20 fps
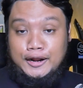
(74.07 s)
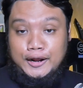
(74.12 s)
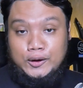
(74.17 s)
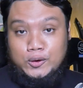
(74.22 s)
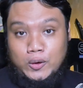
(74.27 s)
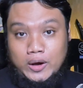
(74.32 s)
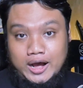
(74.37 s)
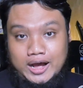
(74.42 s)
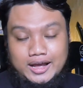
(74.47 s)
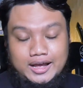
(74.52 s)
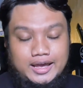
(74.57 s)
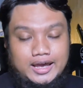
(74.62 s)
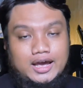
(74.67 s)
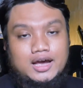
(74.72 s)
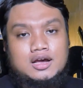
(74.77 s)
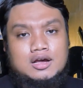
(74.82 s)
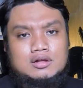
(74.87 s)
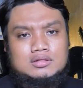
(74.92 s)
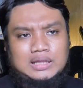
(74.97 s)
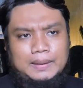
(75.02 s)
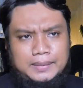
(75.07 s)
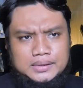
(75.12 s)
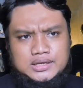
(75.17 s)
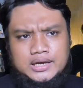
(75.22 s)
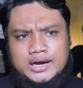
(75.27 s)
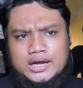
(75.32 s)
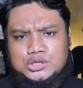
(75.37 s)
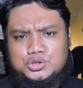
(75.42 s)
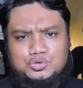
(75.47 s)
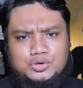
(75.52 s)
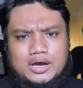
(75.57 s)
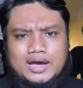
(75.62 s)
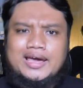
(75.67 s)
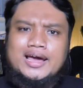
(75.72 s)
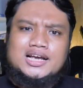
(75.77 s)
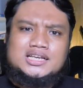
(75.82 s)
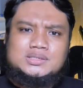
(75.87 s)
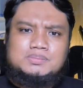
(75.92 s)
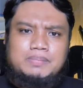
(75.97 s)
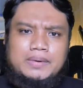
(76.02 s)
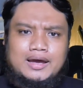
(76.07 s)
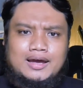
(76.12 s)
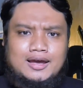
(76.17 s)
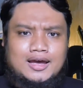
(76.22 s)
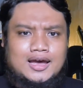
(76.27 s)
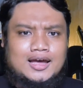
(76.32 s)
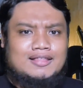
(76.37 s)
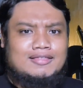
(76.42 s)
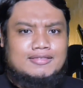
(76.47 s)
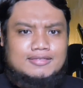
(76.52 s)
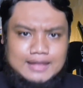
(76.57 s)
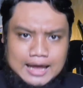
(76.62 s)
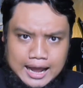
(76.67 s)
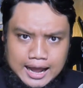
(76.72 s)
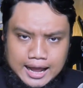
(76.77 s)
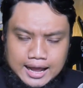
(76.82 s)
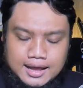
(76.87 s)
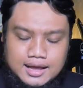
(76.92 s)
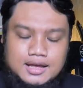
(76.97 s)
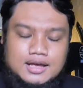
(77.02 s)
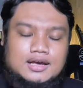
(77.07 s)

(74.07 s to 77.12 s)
dewa ya, tapi jangan juga yang spek kentang.